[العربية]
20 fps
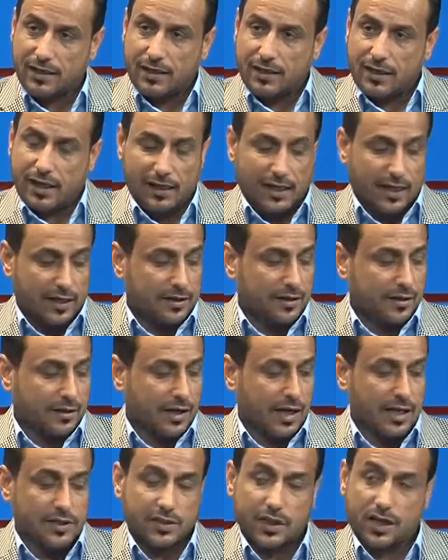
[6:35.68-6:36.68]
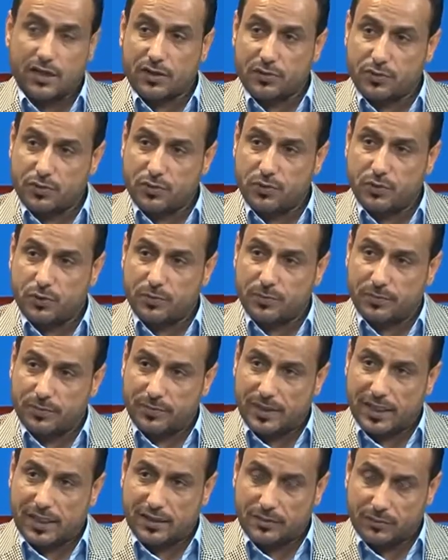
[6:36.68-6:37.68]
العريقة عشائر الجنوب
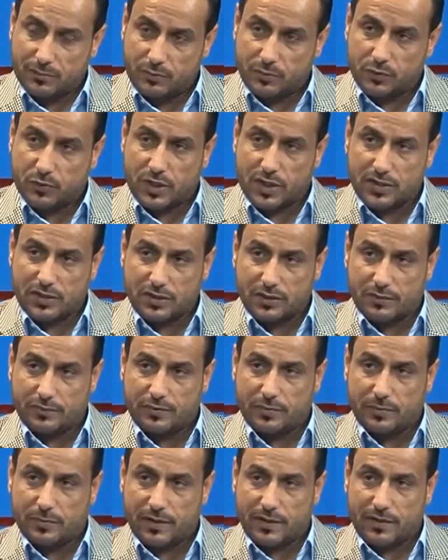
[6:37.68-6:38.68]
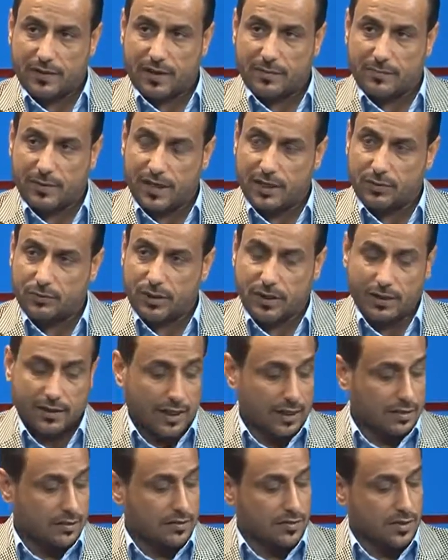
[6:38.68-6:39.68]
اللي هم متواجدين في قضاء نعم. بلد
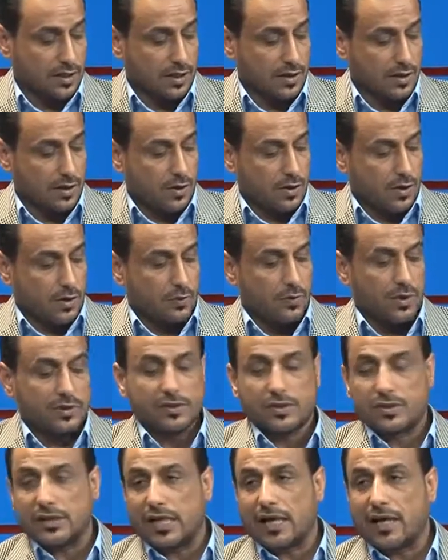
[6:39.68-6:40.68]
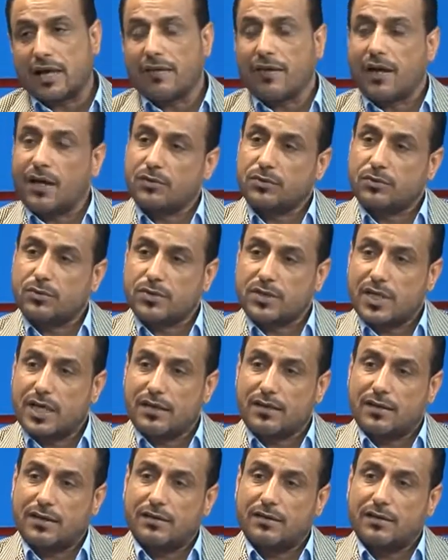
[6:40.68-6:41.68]
وقضاء الدجيل وتجي إلى قضاء الطوز
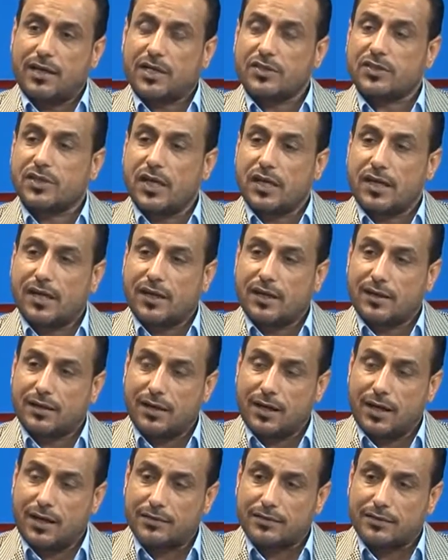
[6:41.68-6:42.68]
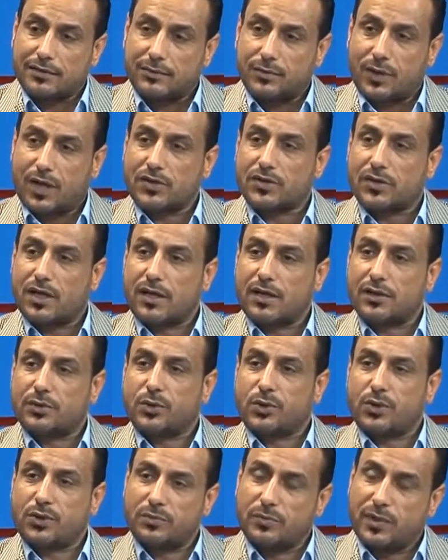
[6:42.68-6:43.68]
أيضا عشائر الأكراد وعشائر
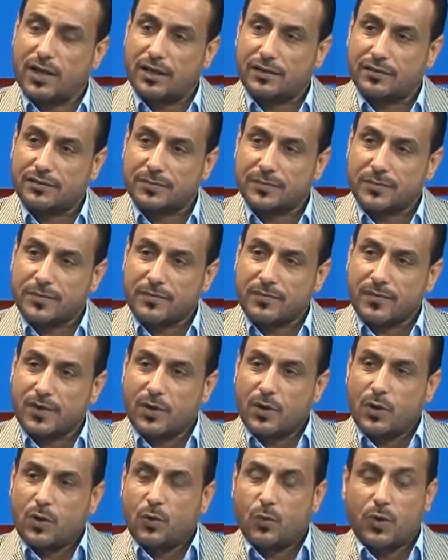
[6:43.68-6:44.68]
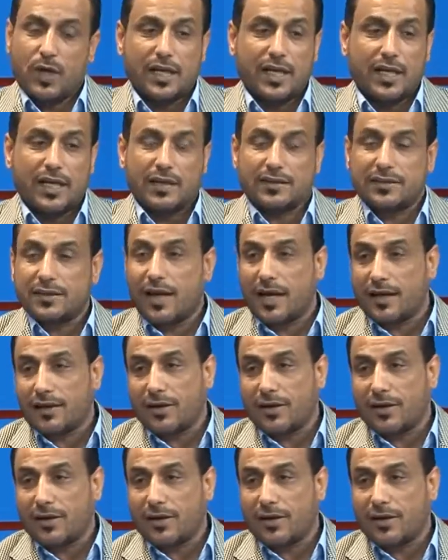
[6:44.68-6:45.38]
التركمان والى الاديان